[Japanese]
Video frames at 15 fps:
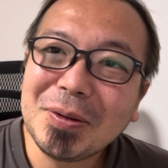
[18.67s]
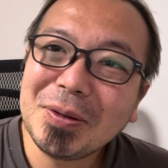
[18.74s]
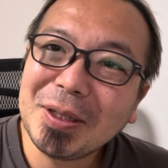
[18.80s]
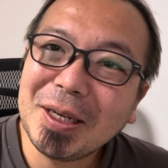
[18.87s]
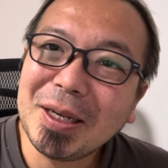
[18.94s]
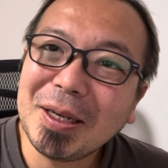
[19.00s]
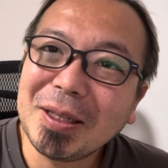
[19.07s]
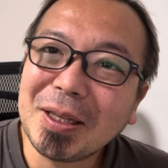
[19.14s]

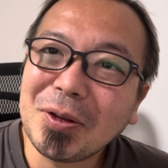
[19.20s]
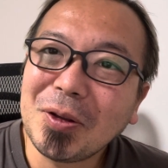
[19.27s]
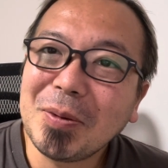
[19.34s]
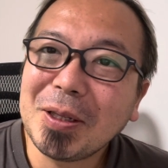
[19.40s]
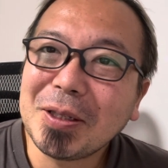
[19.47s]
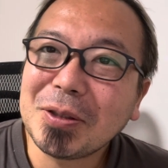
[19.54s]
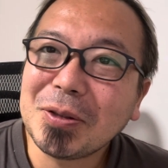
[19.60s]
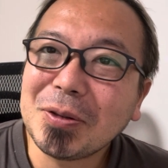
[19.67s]
ね、例え
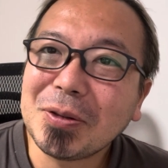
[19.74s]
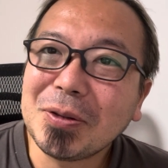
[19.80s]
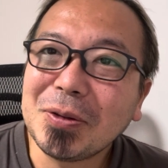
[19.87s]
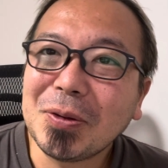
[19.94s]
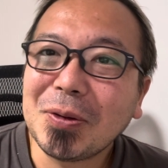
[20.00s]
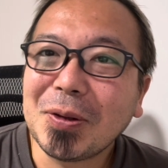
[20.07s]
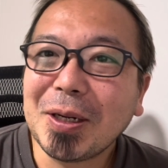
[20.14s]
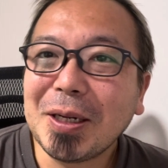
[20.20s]
話をする
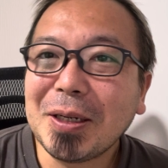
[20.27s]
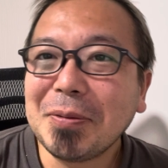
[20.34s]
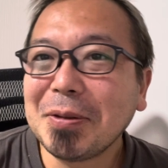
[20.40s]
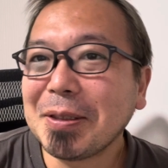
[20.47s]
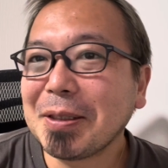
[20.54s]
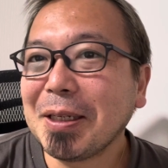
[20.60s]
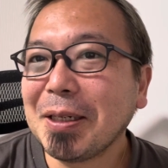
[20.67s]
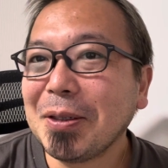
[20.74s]
ことがありま
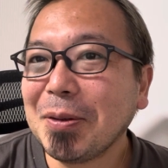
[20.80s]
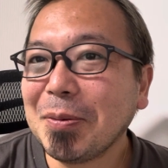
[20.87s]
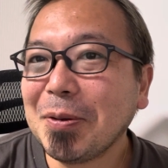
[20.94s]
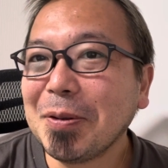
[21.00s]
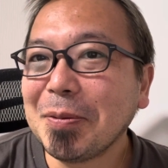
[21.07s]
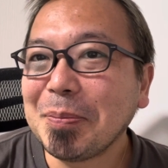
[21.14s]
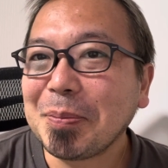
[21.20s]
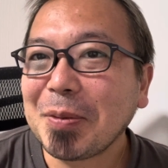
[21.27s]
すけれど
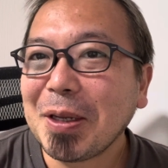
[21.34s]
も、